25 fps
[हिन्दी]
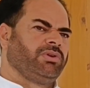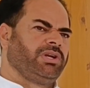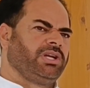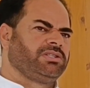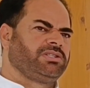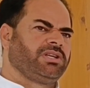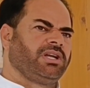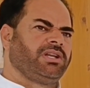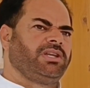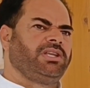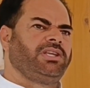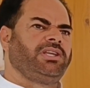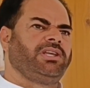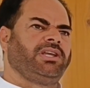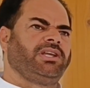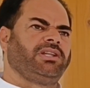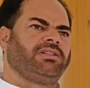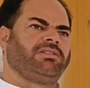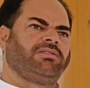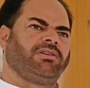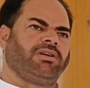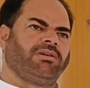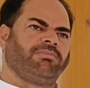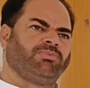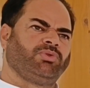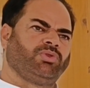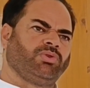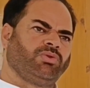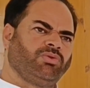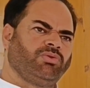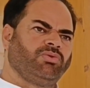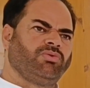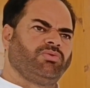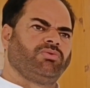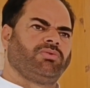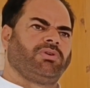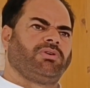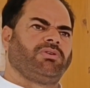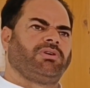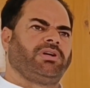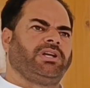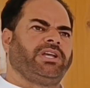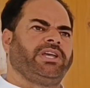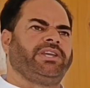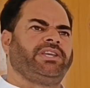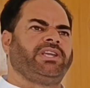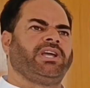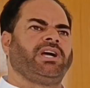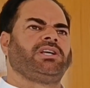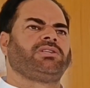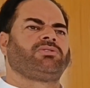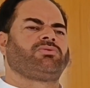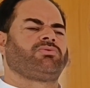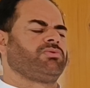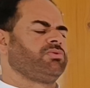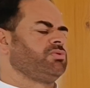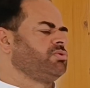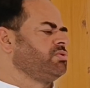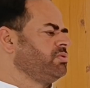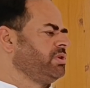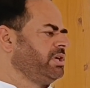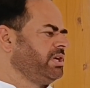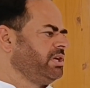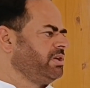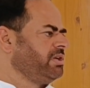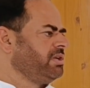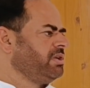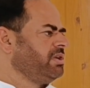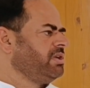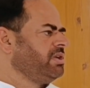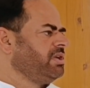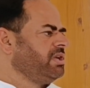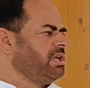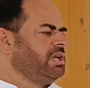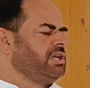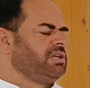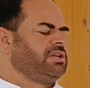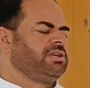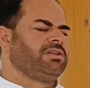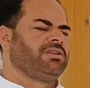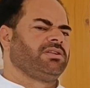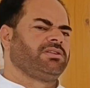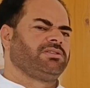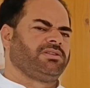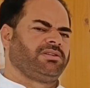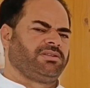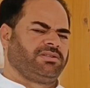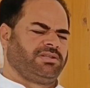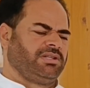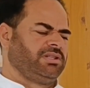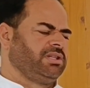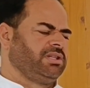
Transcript: तो ऐसा नहीं है कि हम दोनों एरियाज़ को जो है एक ही नज़र